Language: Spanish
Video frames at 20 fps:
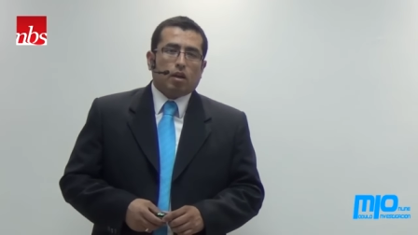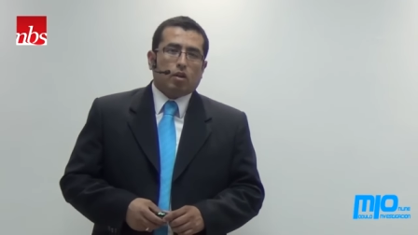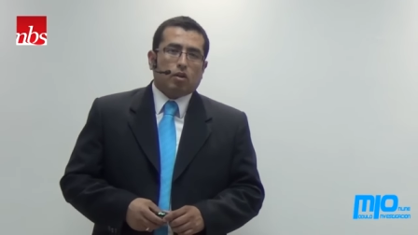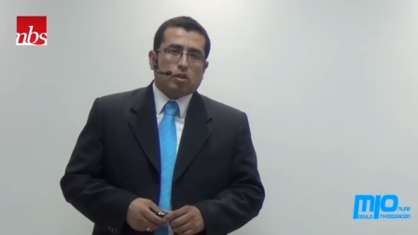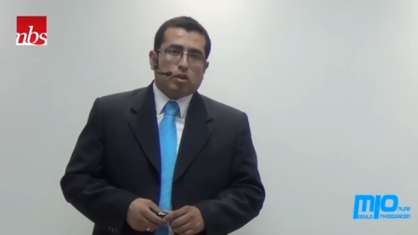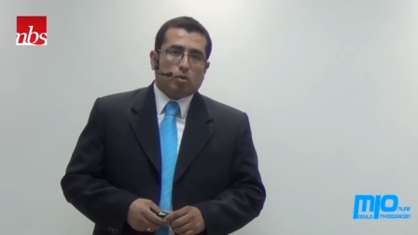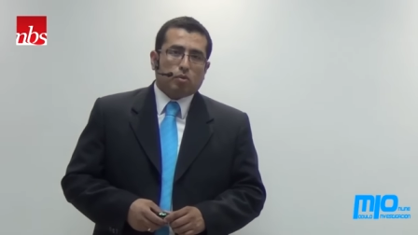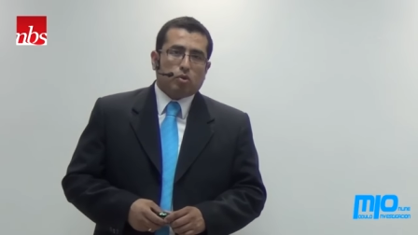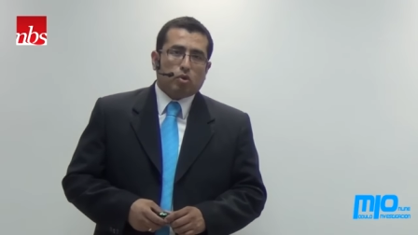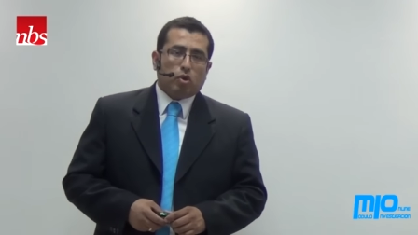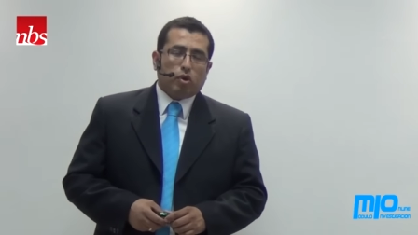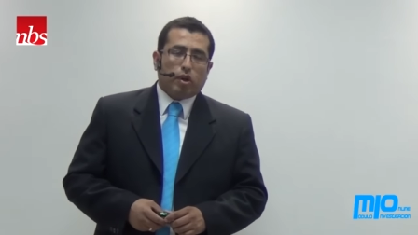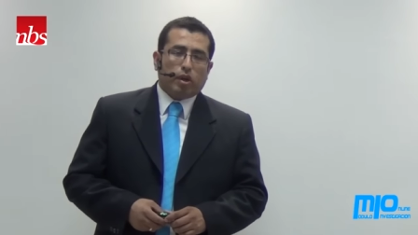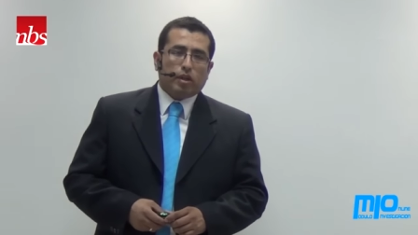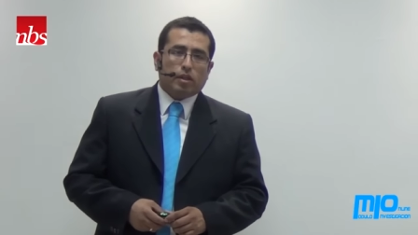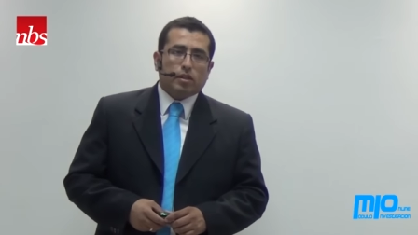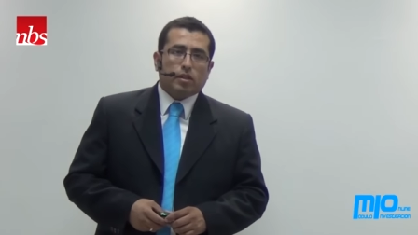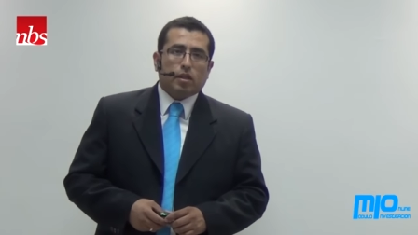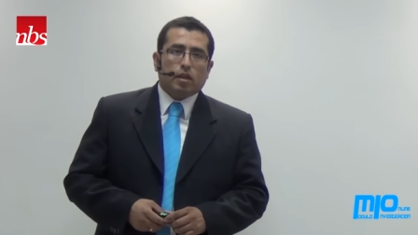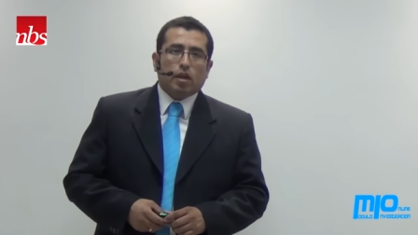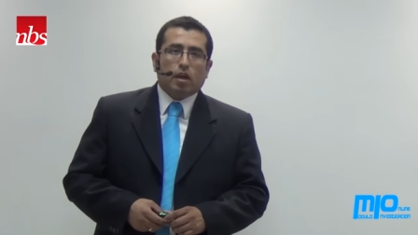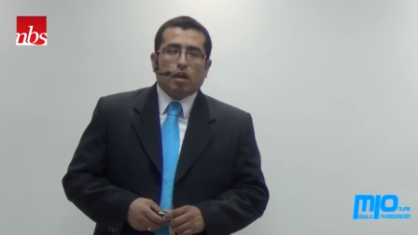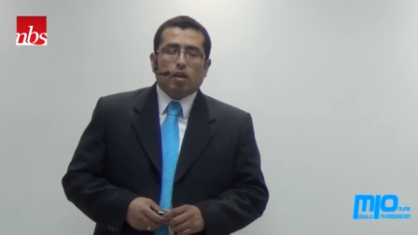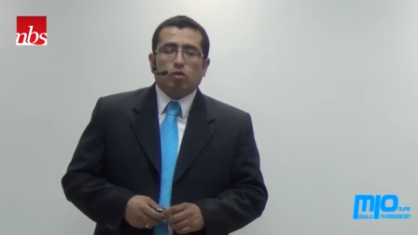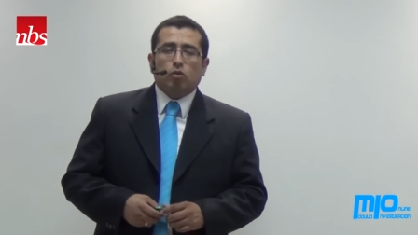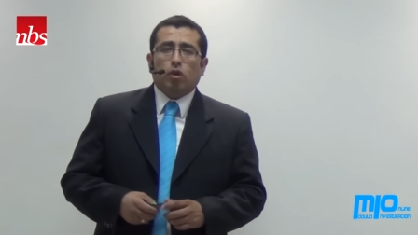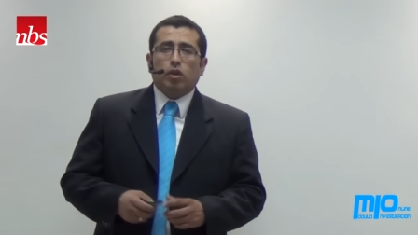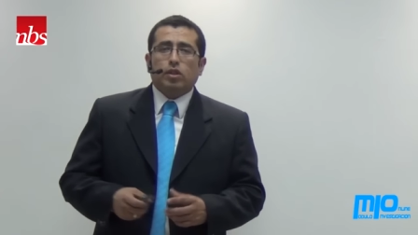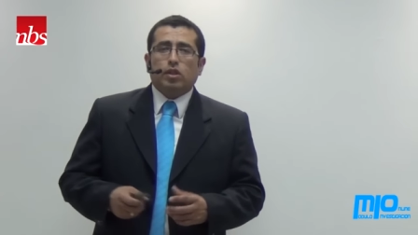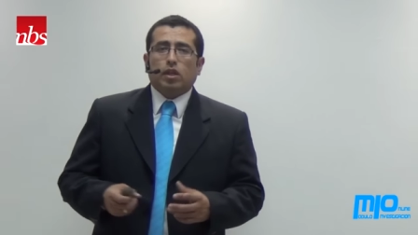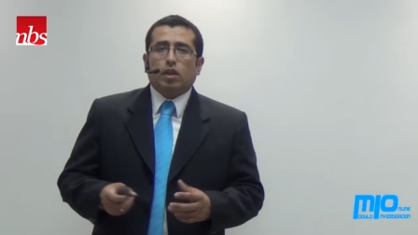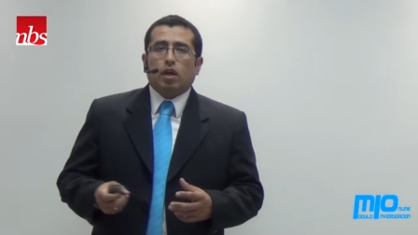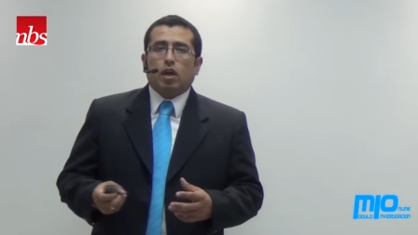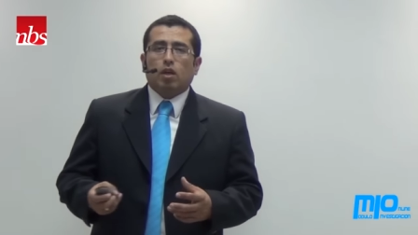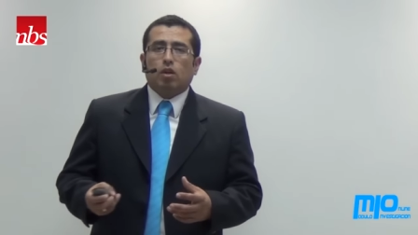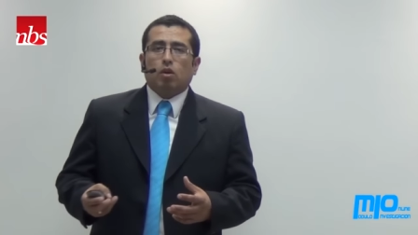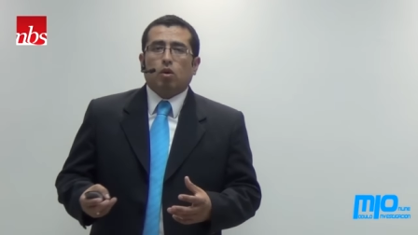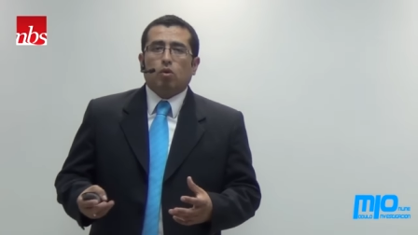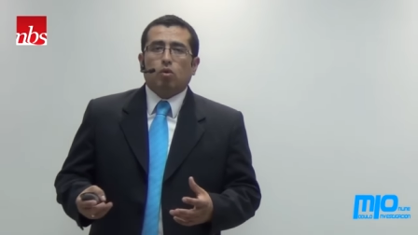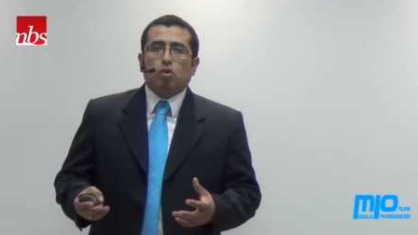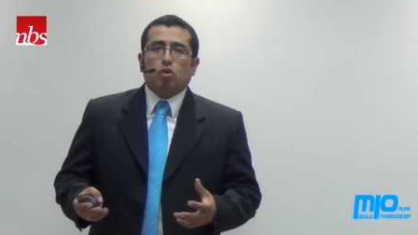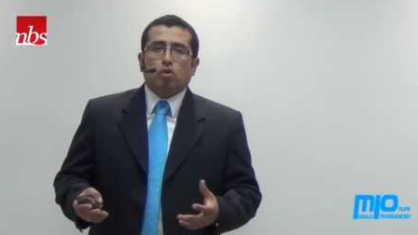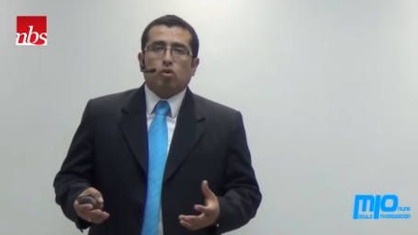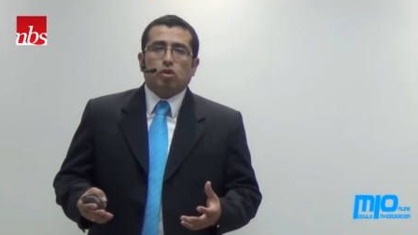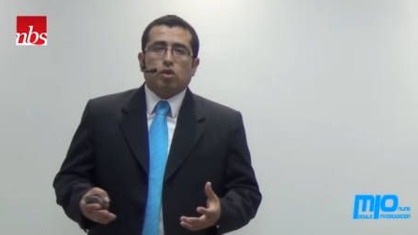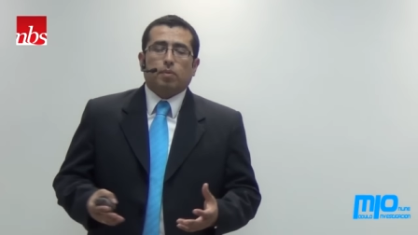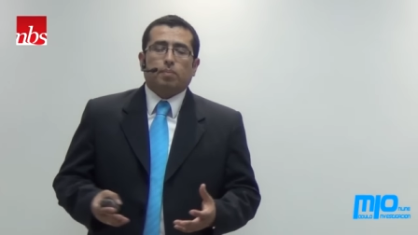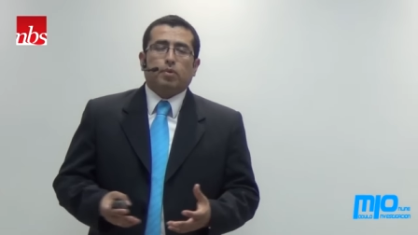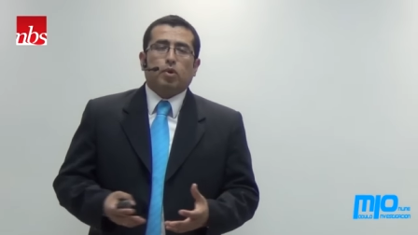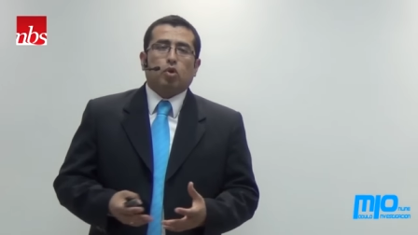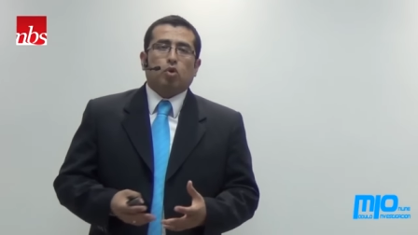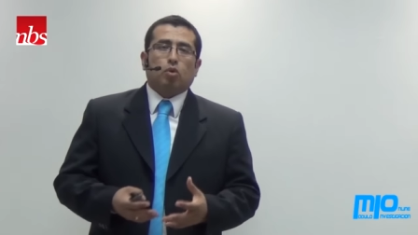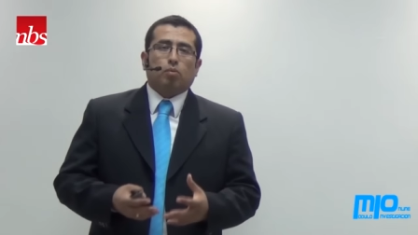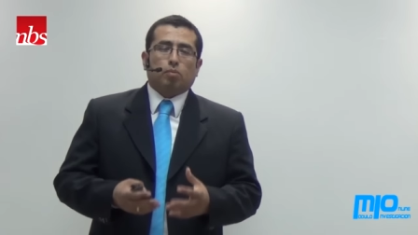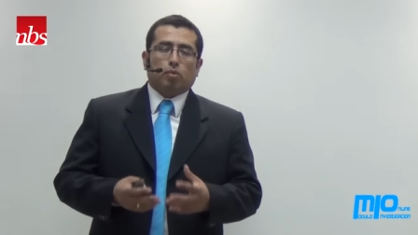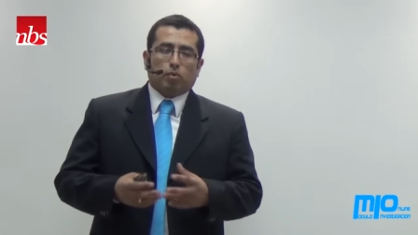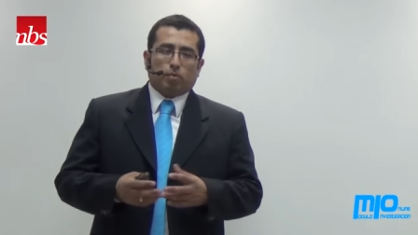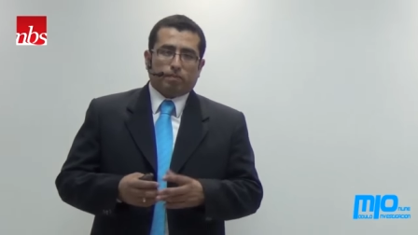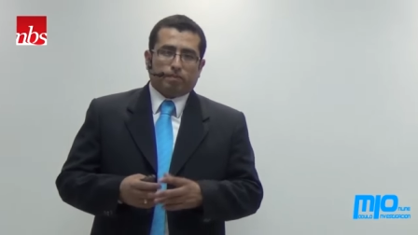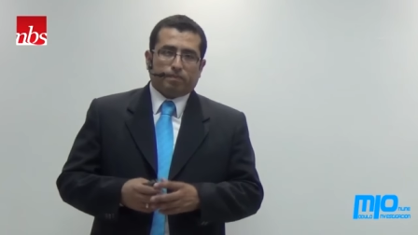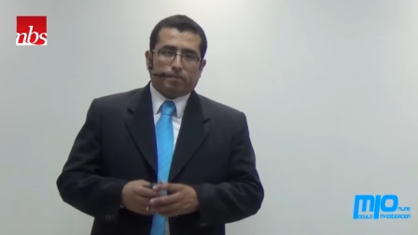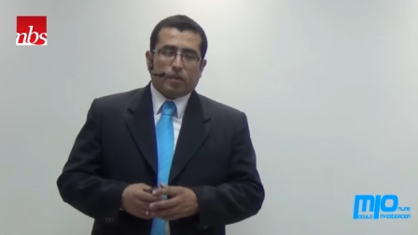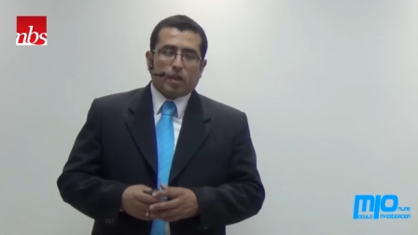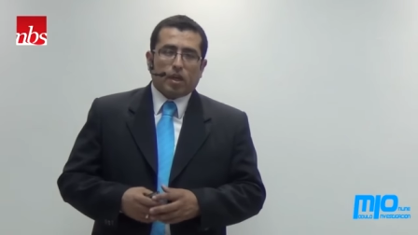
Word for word: los autores no han llegado a un concepto común.